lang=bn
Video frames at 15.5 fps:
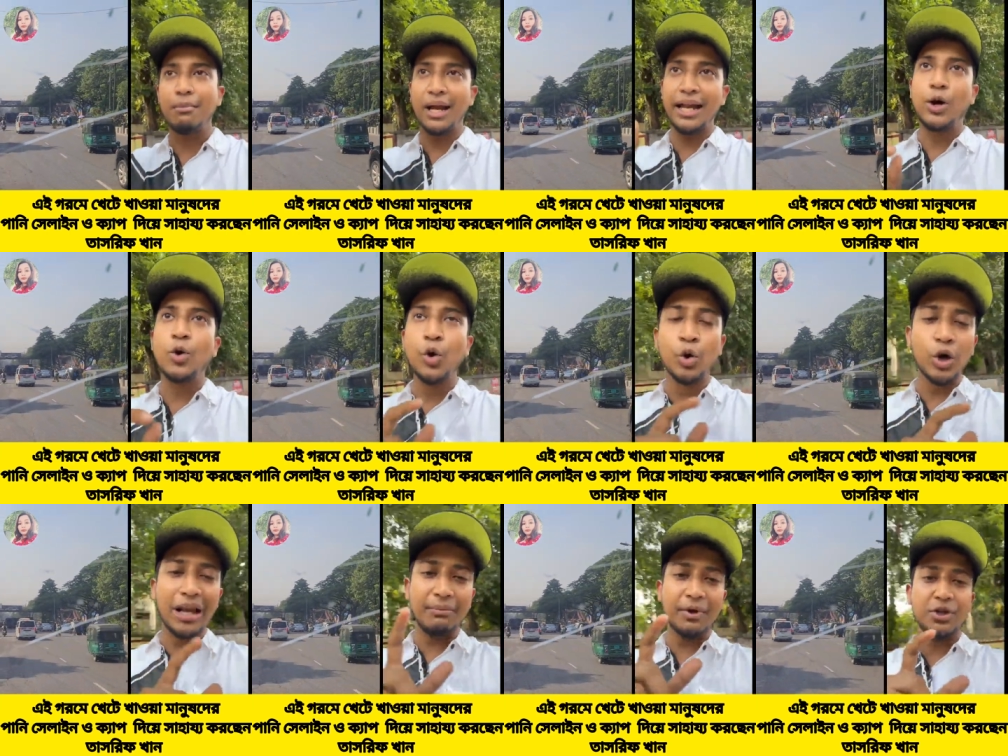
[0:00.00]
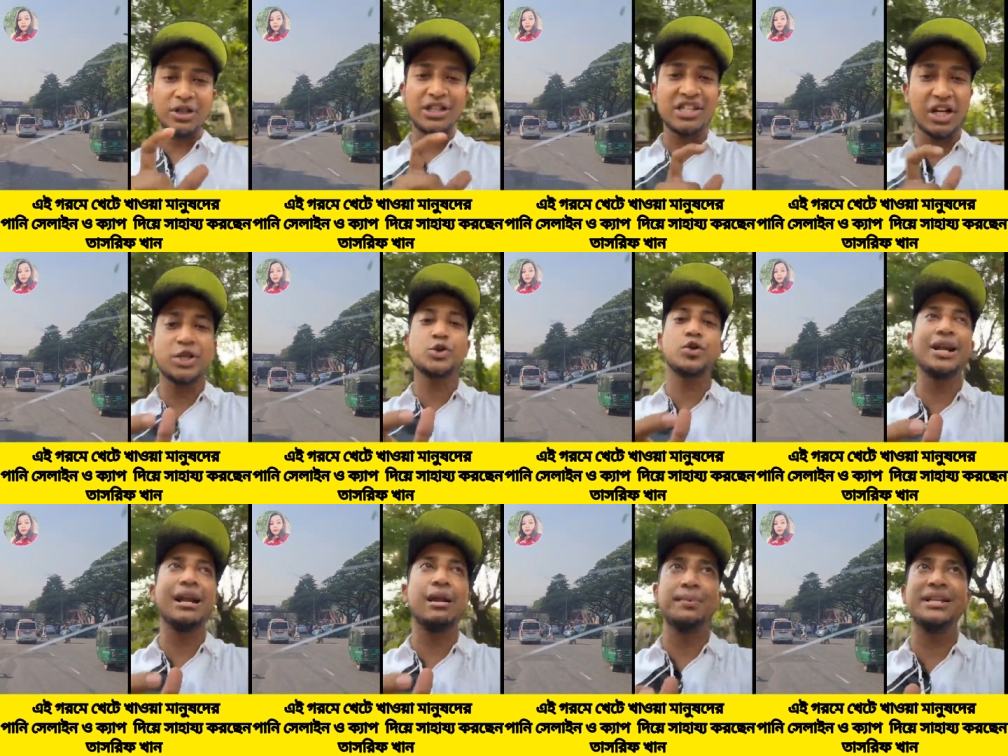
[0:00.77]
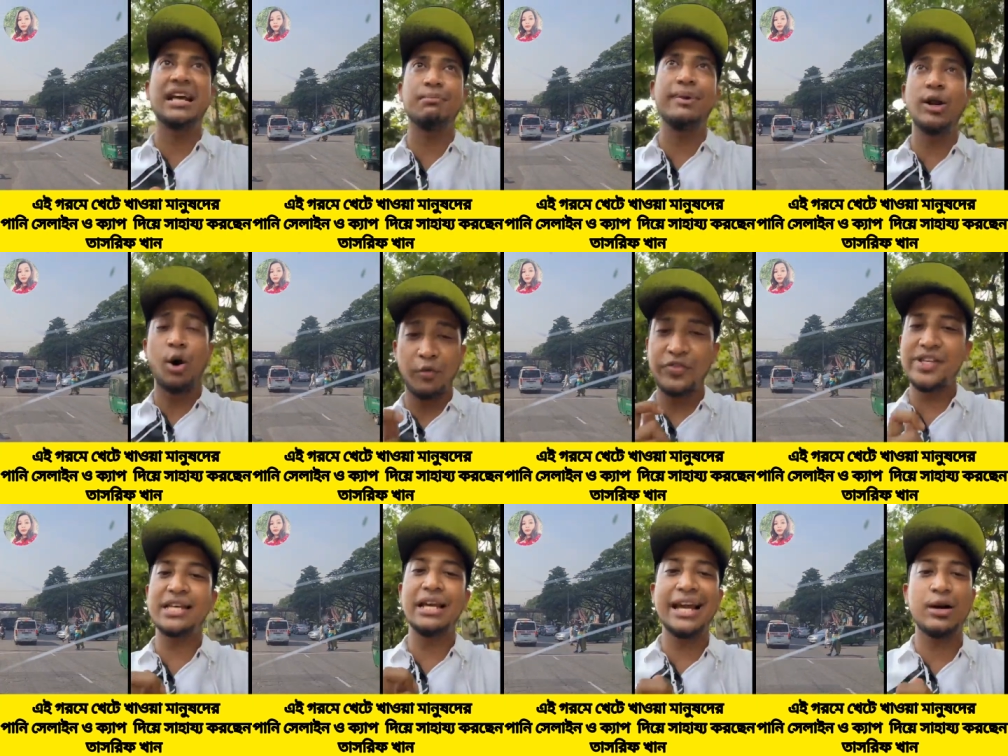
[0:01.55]
মানে গুগলে আপনি যদি সার্চ করেন আপনি দেখবেন
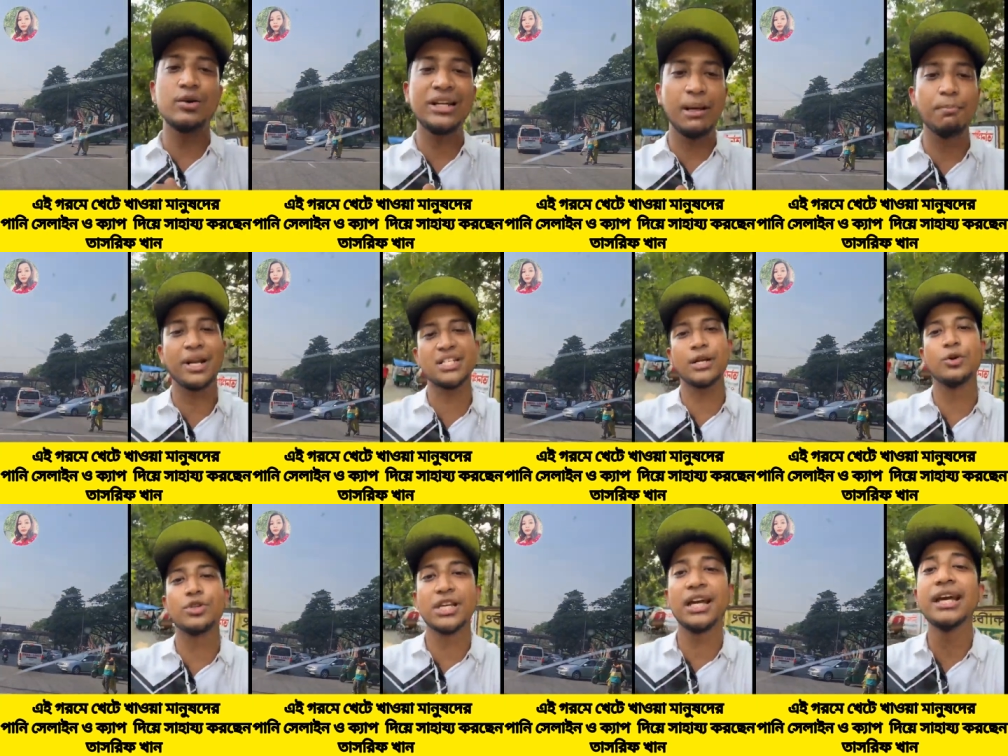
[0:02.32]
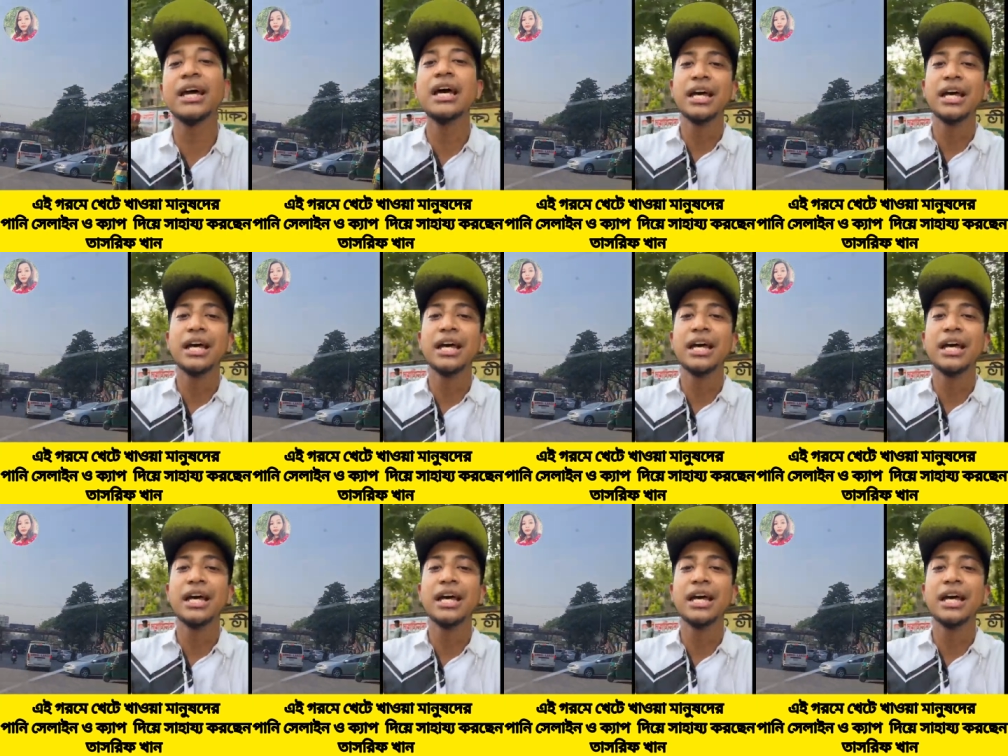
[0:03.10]
অফিসিয়ালি এখন টেম্পারেচার হচ্ছে